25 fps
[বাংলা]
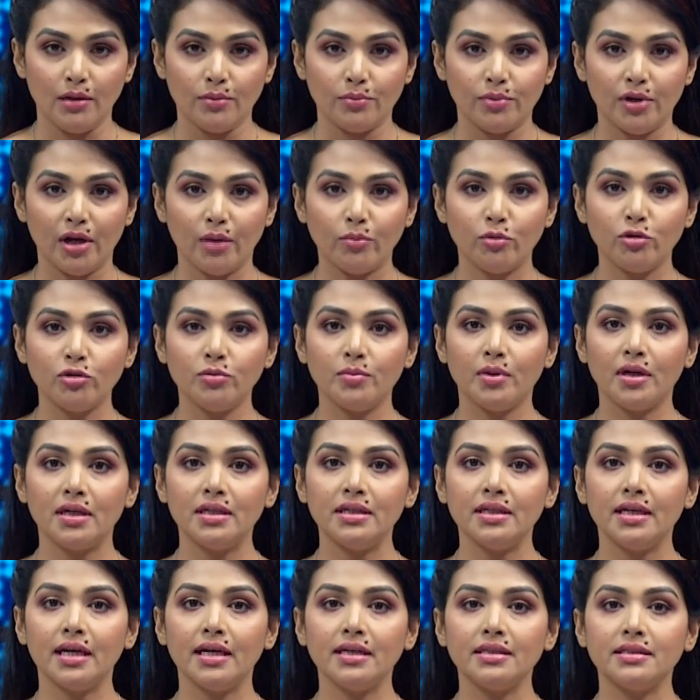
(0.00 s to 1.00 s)

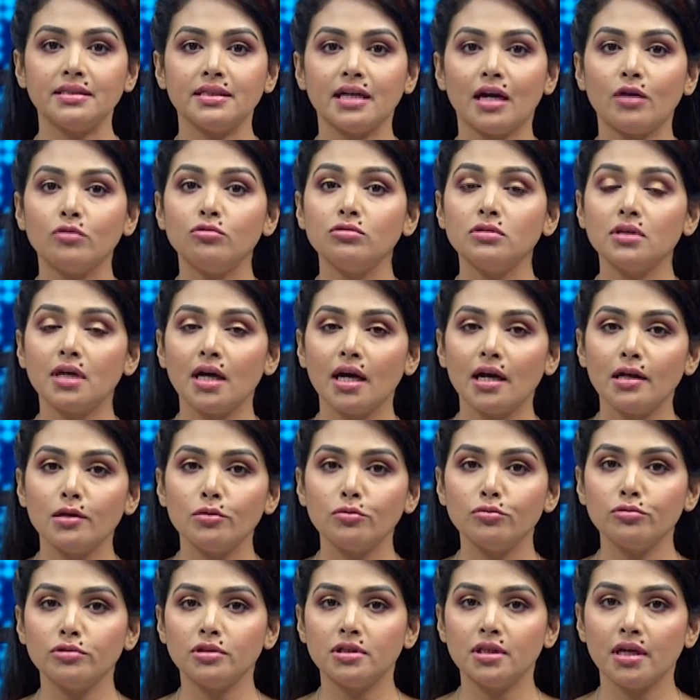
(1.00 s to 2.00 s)
ব্রাহ্মণবাড়িয়ায় টাউন খাল
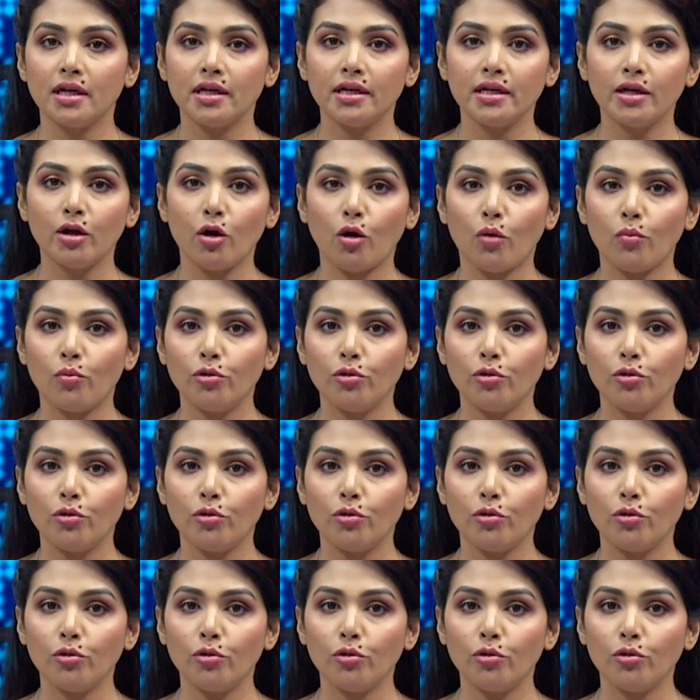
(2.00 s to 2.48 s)
উদ্ধারে